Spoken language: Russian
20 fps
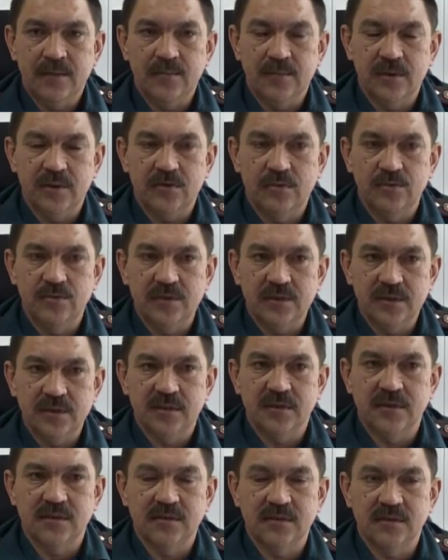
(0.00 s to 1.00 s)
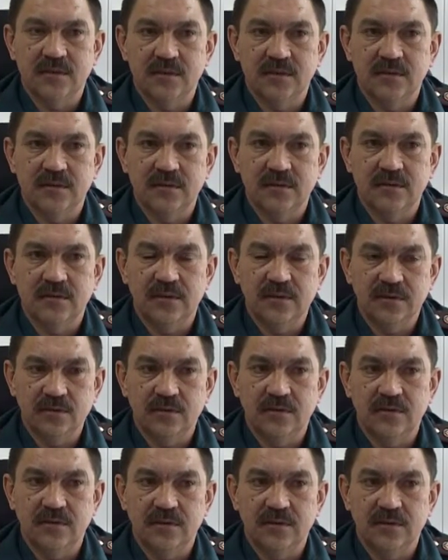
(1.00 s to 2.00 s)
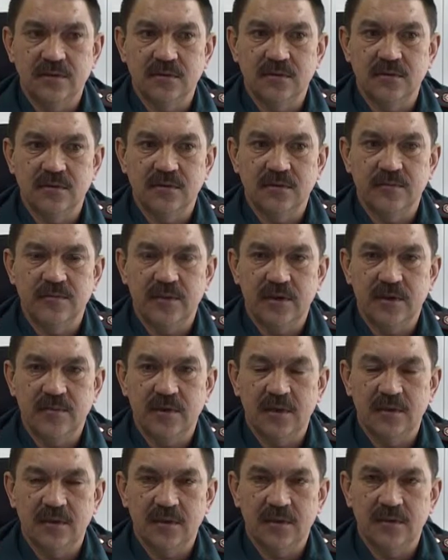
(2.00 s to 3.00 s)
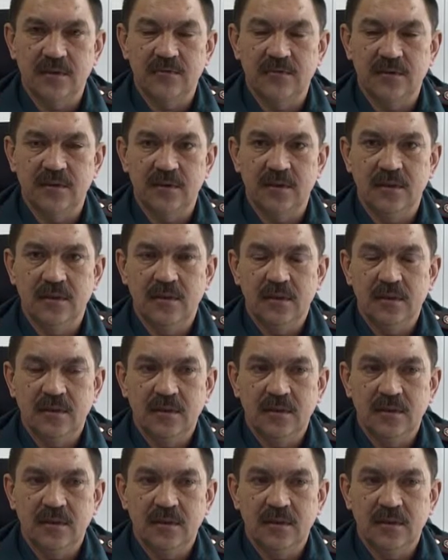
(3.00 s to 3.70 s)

Поэтому сейчас э, лесхоз э, принимает активные